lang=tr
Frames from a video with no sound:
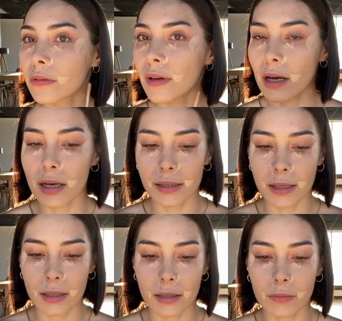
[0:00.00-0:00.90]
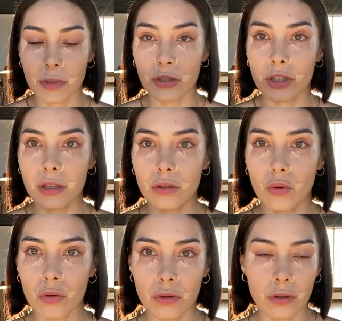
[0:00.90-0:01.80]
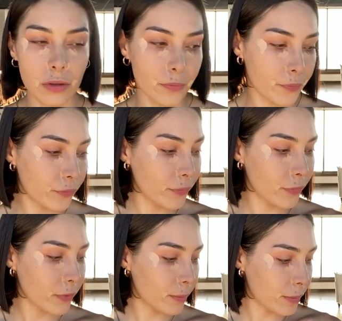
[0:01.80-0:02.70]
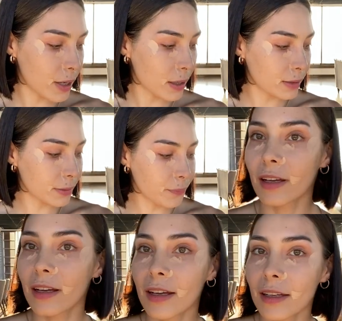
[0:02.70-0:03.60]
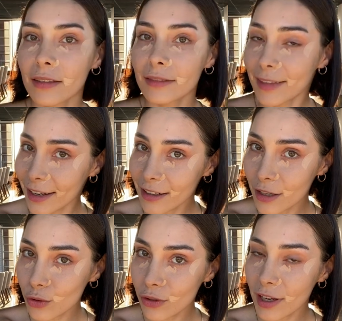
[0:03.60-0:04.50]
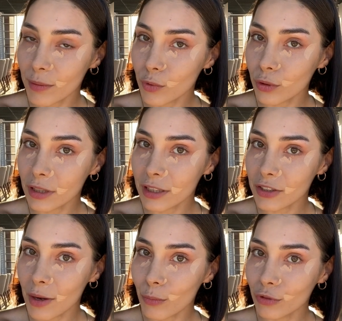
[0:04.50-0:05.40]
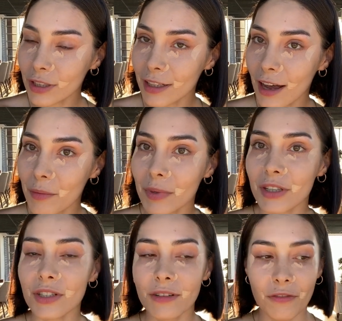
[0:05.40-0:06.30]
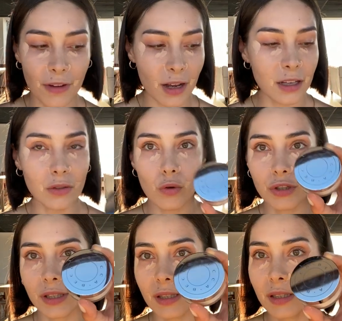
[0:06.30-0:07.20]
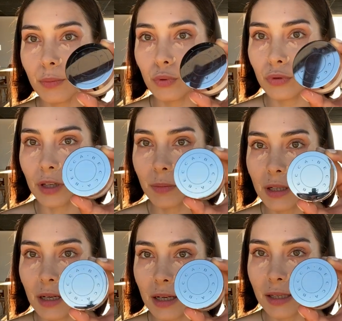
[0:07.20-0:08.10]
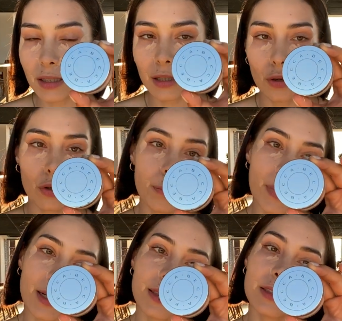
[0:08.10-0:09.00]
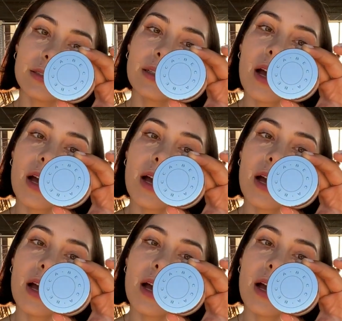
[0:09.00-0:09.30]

ve ağız kenarımda dışarı doğru bıraktım. Tekrar süngerimi kullanacağım bunları yaymak için fakat öncesinde pudramı hazırlıyorum. Becca'nın